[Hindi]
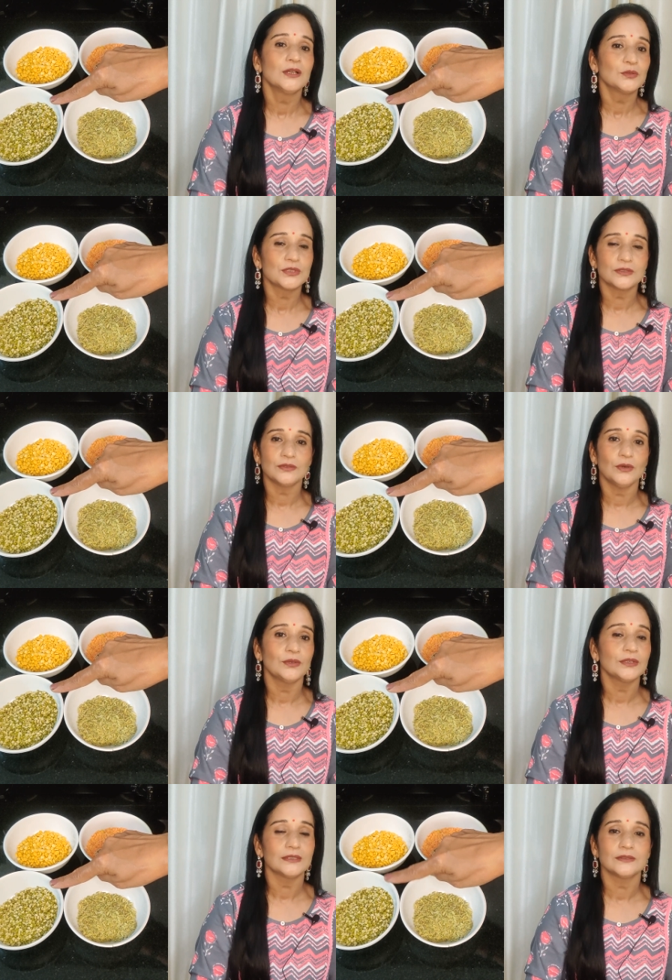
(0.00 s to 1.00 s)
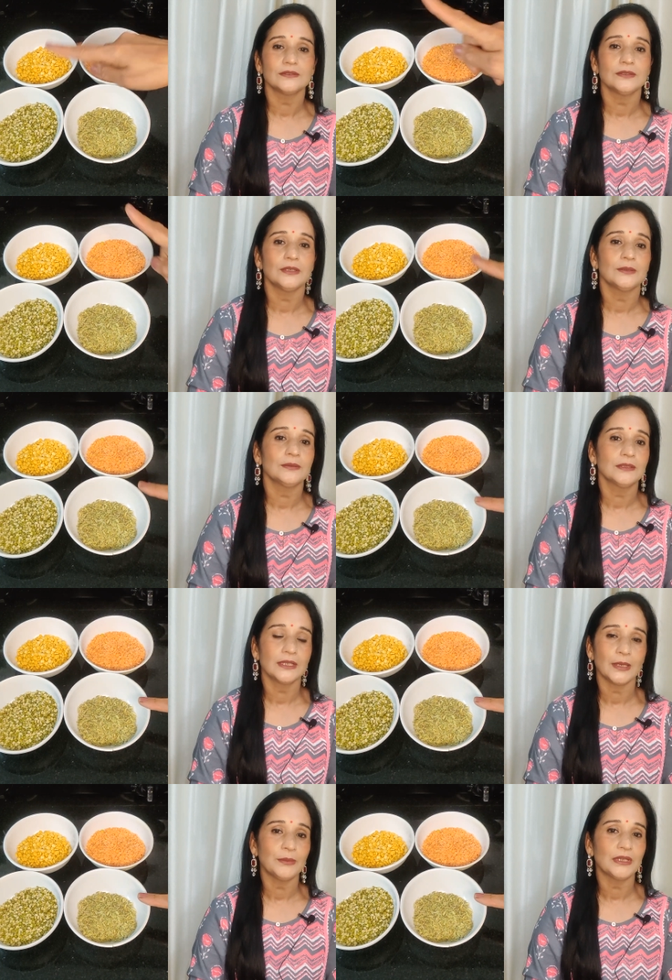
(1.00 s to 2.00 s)
कुछ और
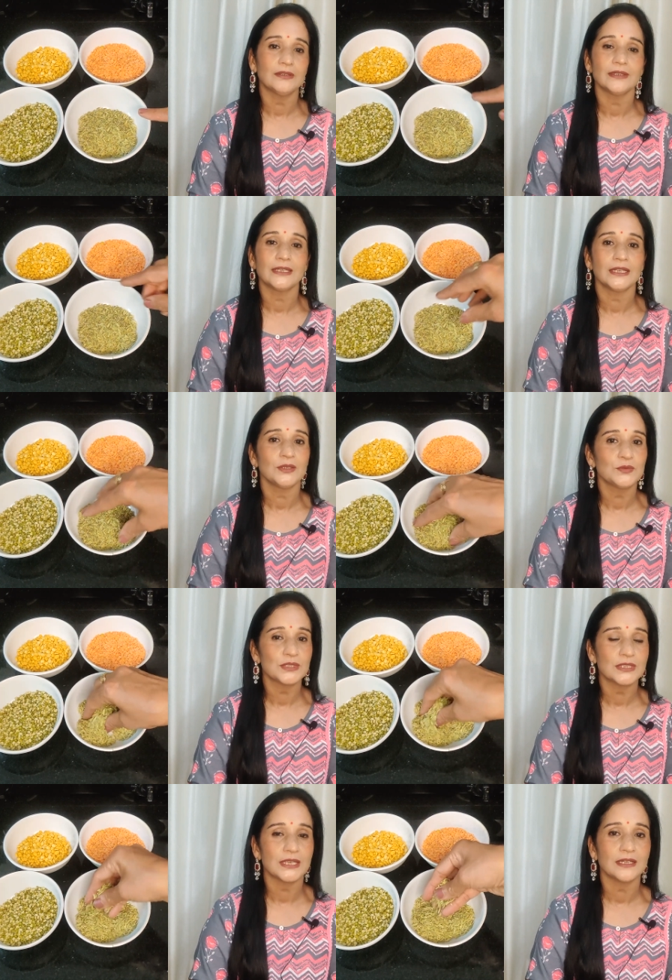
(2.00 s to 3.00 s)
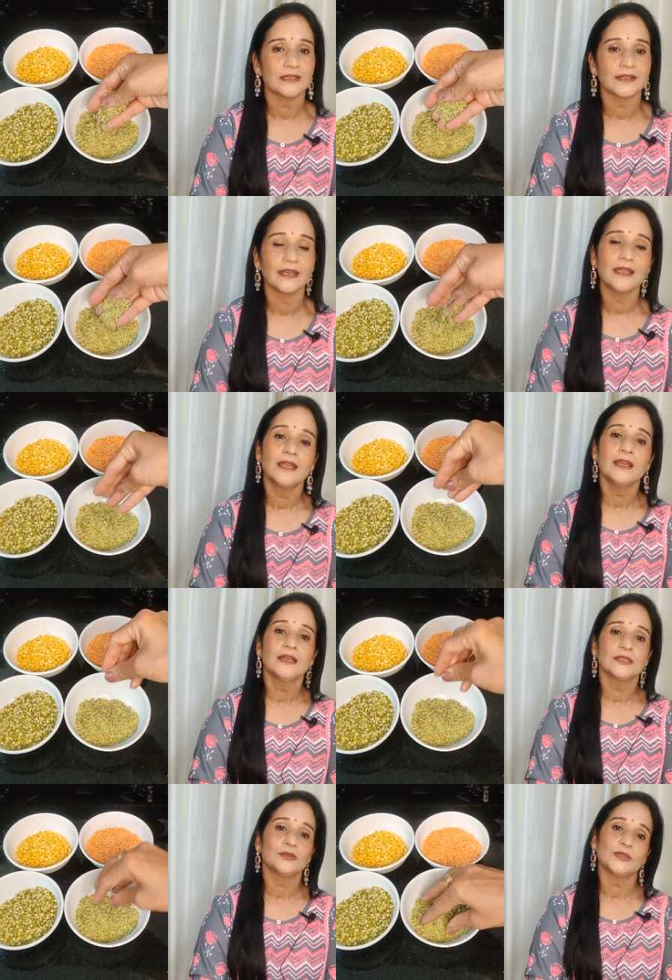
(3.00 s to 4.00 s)
केमिकल वगैरह यूज़ नहीं कर रहे
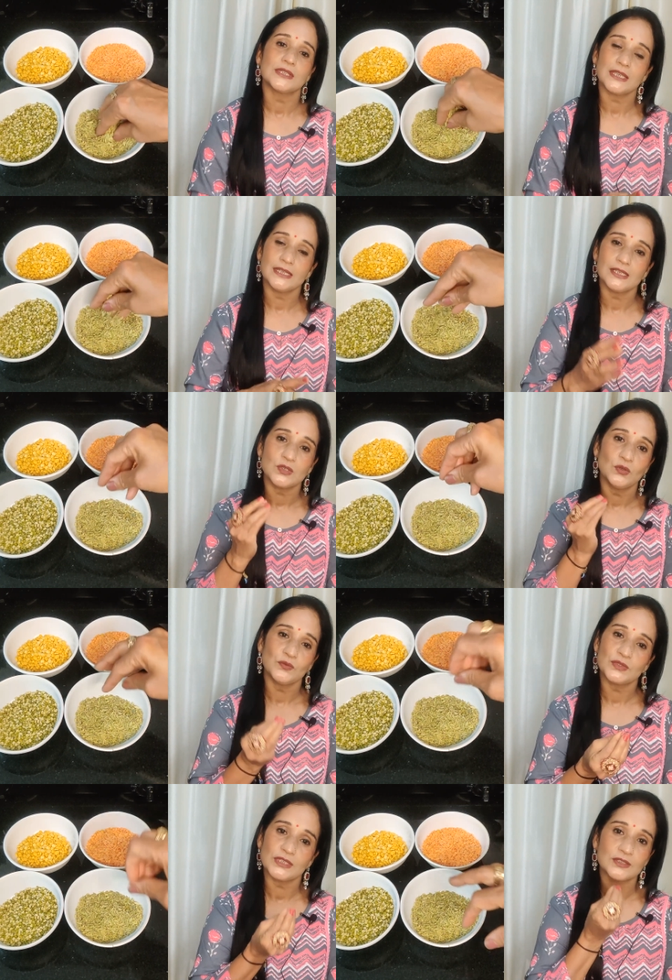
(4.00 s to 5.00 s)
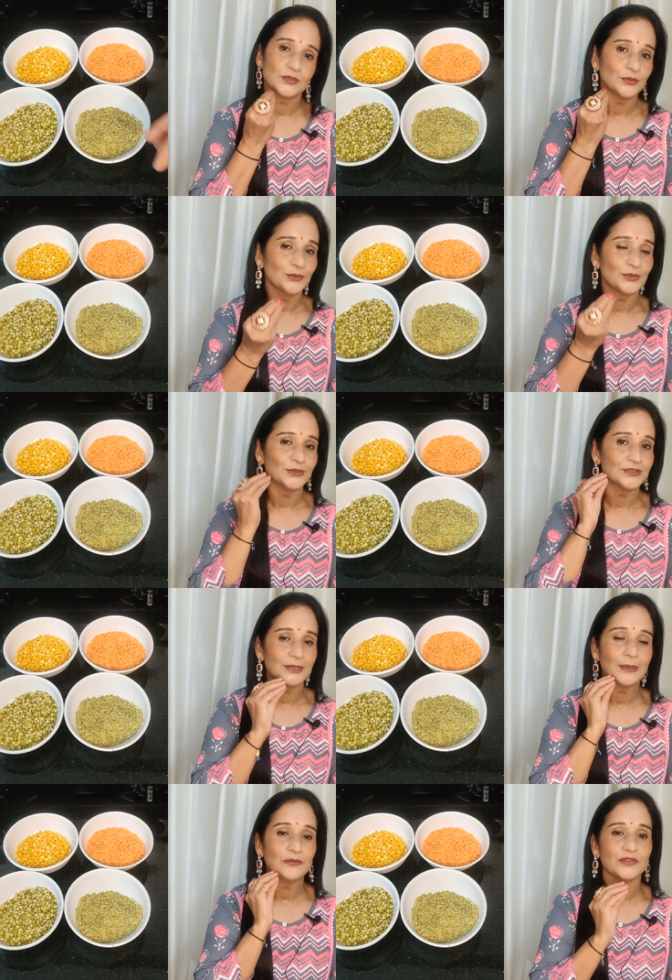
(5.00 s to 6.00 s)
तो इसके लिए सौंप से जब आप